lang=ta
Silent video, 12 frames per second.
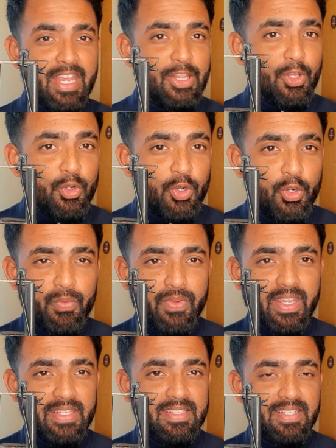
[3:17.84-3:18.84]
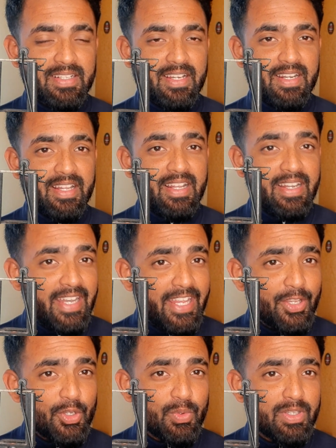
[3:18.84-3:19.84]
இந்த ஒரு நோட்டிஃபிகேஷனுக்கான
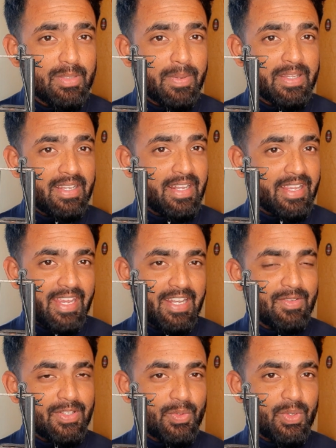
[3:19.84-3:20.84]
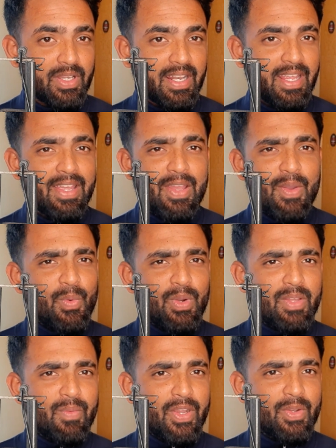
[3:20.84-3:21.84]
லிங்க்கும் வந்து பார்த்திங்கன்னா கீழே வந்து கொடுக்குறேன்
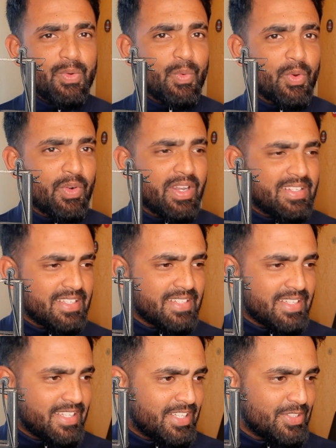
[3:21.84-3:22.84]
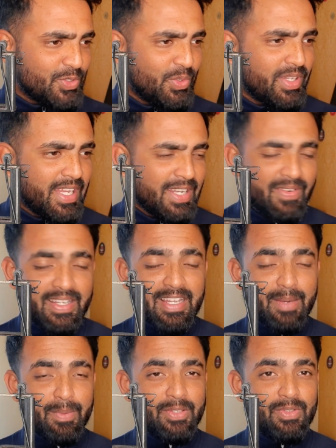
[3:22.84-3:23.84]
உங்களுக்கு வேணும் உங்களோட டிஸ்ட்ரிக்ஸ் எந்தெந்த ஜோன் கீழே
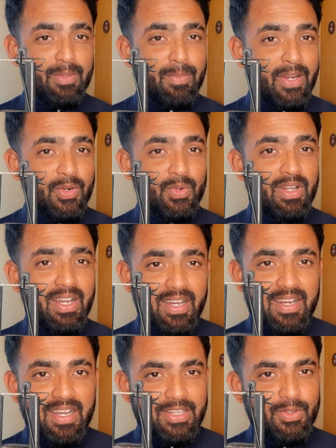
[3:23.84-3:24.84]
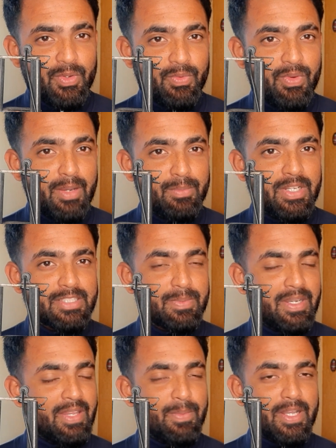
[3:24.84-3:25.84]
வருது அப்படின்னு சொல்லி பார்க்கணுன்னா அந்த ஒரு ஃபார்ம் டச்
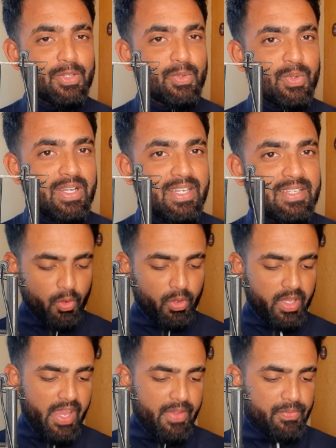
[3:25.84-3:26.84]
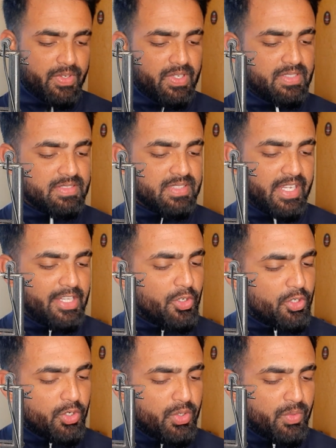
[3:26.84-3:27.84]
பண்ணி பார்த்துக்கோங்க ஓகே ஃபர்ஸ்ட் இந்த
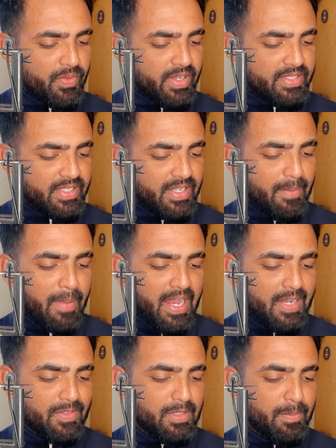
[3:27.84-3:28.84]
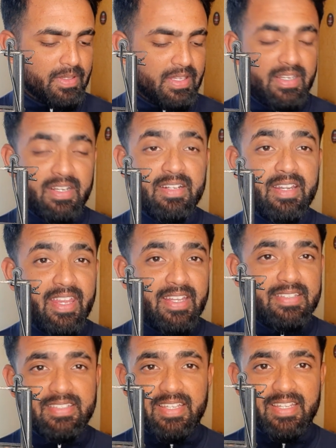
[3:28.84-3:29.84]
ஒரு நோட்டிஃபிகேஷனில் மேலே வந்து பார்த்தீங்கன்னா
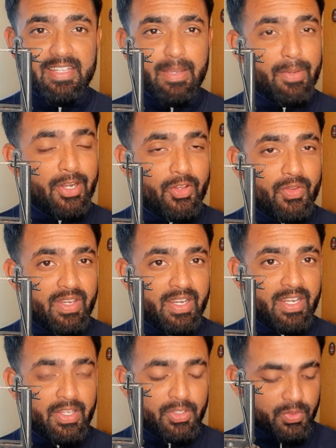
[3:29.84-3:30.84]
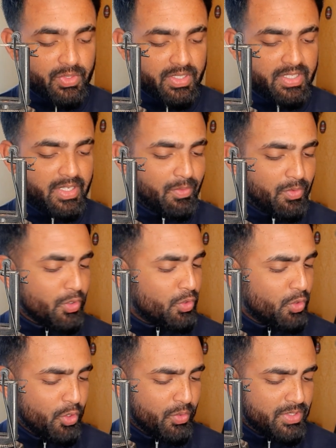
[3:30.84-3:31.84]
டிஎன்சிஐ தமிழ்நாடு கிரிக்கெட் அசோசியேஷன் அவங்களோட
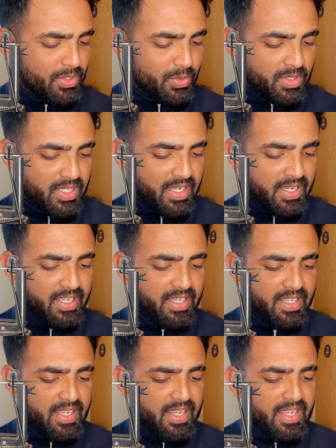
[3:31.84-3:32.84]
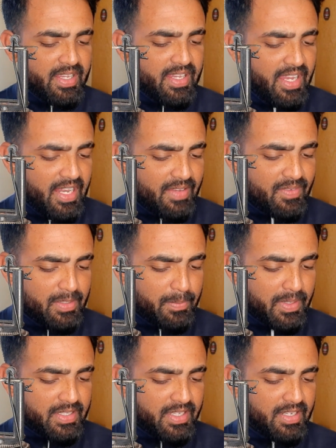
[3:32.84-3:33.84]
லோகோ வந்து கொடுத்துருக்காங்க கீழே வந்து
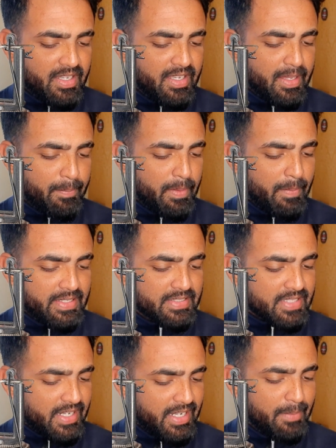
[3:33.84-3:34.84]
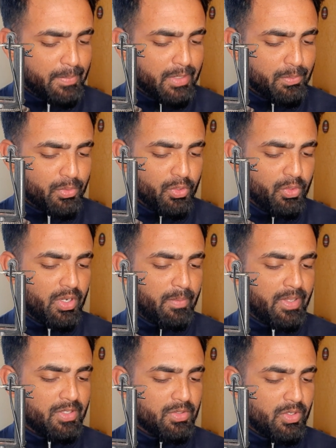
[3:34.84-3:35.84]
பார்த்தீங்கன்னா எப்போ மேட்சஸ் கண்டக்ட் பண்ண போகிறோம்
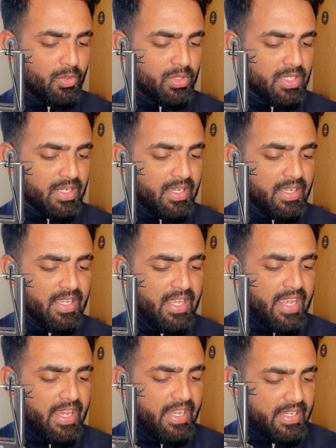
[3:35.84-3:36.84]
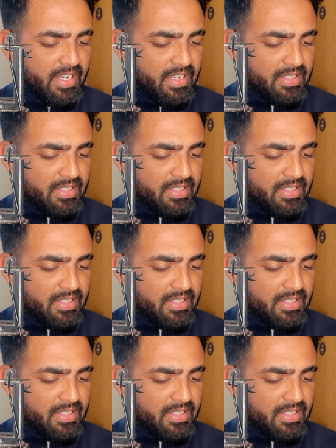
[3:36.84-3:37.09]
அப்படின்னு சொல்லி கொடுத்துருக்காங்க இன்டர்